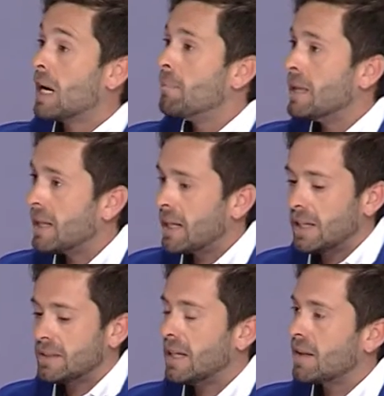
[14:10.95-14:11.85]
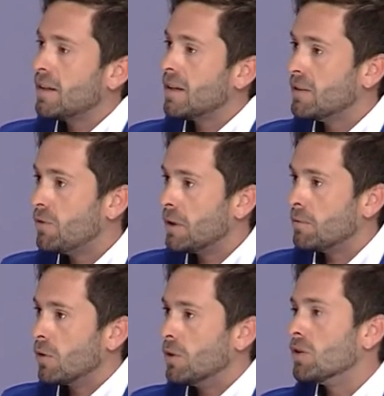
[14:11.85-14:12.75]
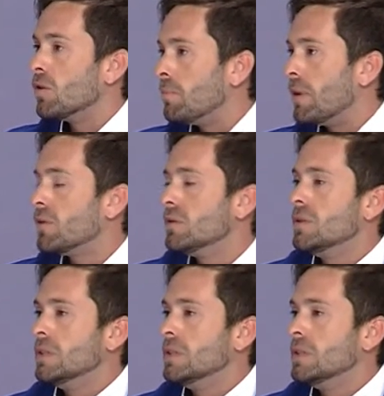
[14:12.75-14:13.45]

campaña de Kickstarter, que fue donde todo empezó.